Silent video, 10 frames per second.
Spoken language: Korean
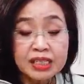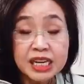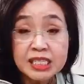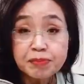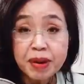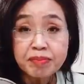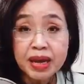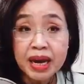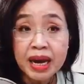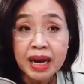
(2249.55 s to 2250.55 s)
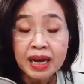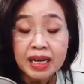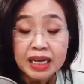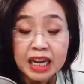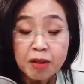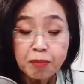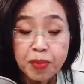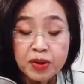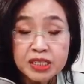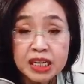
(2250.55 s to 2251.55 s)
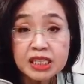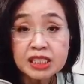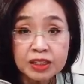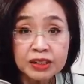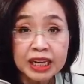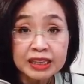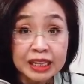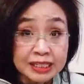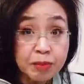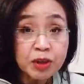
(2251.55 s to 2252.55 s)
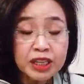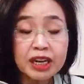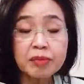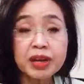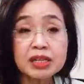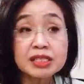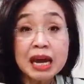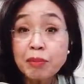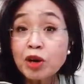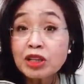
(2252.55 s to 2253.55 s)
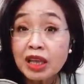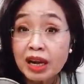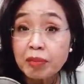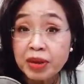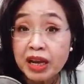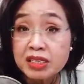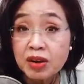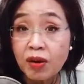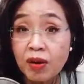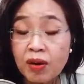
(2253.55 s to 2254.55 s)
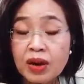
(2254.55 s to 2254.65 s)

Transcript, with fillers: 새 집 판매가 1% 늘어났다. 3월 달에 비해 3월 달에 비해서